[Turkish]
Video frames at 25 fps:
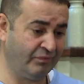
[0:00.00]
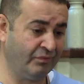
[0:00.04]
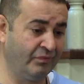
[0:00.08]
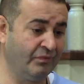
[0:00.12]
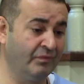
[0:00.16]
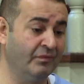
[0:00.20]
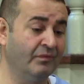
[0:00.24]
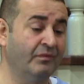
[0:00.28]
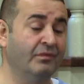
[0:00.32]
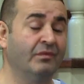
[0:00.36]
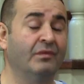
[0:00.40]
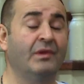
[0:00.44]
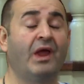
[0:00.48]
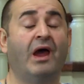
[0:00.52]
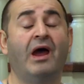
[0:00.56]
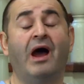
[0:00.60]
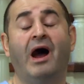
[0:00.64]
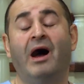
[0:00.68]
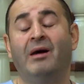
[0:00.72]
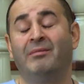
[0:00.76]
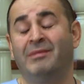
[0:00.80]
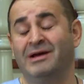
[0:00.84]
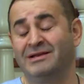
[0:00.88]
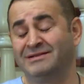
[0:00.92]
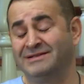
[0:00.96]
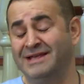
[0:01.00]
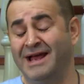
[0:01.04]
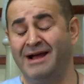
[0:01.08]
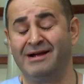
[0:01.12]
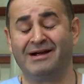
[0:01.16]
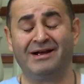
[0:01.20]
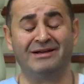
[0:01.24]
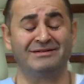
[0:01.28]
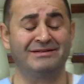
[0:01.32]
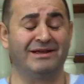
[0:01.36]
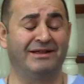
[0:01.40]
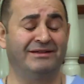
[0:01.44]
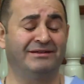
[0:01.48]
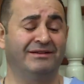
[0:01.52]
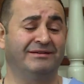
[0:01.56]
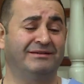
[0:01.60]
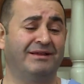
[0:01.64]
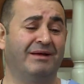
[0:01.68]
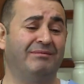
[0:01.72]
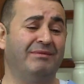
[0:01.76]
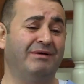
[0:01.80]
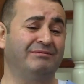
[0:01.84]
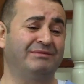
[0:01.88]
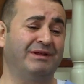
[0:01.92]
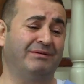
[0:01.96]
gel. Aman sen kazandın
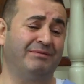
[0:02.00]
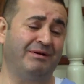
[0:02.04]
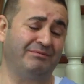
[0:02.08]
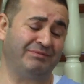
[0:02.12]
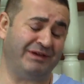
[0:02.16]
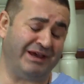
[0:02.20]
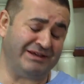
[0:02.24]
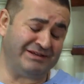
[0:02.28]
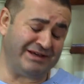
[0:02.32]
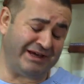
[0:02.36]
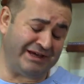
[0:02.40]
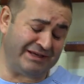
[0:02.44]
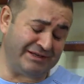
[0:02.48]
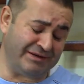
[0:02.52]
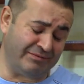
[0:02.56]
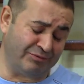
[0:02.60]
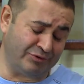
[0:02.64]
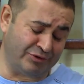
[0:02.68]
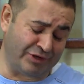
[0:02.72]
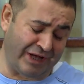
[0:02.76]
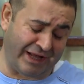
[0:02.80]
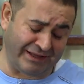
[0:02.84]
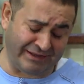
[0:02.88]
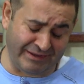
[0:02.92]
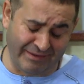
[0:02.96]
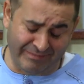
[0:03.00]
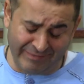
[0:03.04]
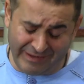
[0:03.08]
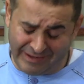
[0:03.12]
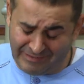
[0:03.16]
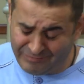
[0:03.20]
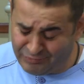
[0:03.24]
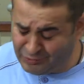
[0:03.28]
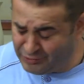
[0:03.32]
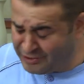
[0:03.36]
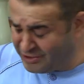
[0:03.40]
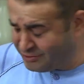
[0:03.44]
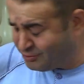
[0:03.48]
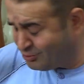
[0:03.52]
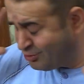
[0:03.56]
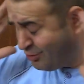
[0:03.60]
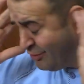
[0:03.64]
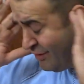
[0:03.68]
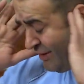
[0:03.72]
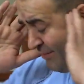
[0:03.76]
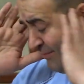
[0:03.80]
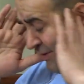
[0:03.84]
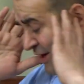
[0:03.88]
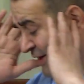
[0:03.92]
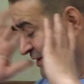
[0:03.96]
tamam tamam. Gece gece bu saatte bana bunları
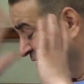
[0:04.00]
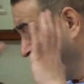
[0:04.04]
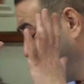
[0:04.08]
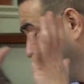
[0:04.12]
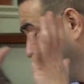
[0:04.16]
söyleme hadi